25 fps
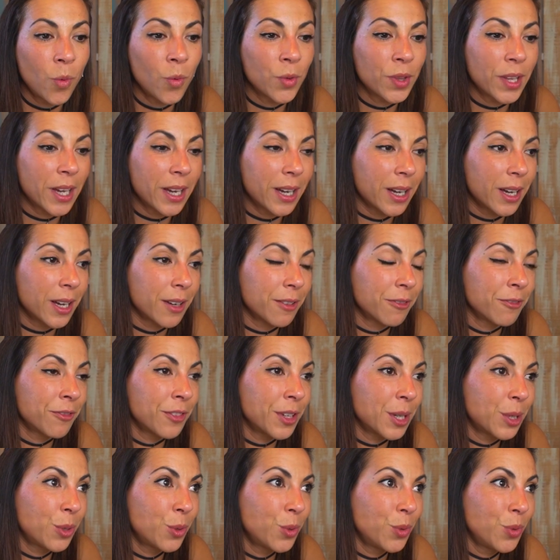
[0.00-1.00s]
On a
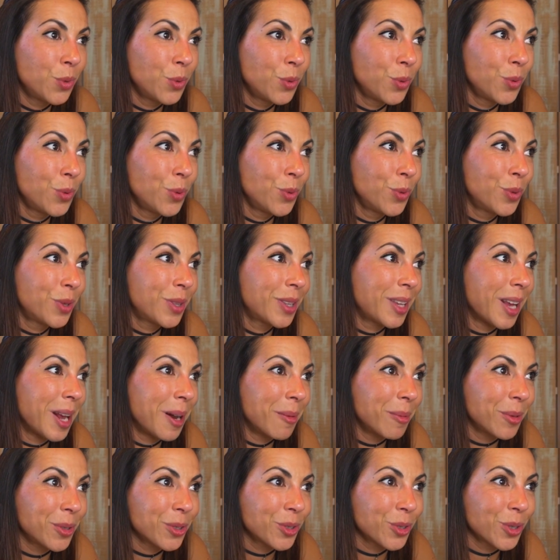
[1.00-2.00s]
vécu
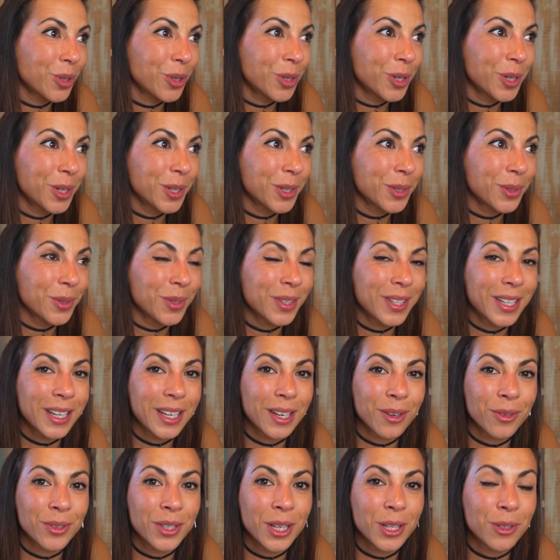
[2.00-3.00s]
tellement de choses, on
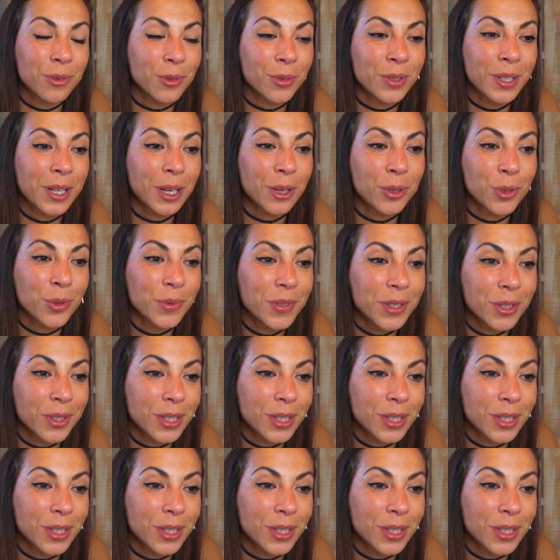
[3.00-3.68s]
s'est on, on retrouvé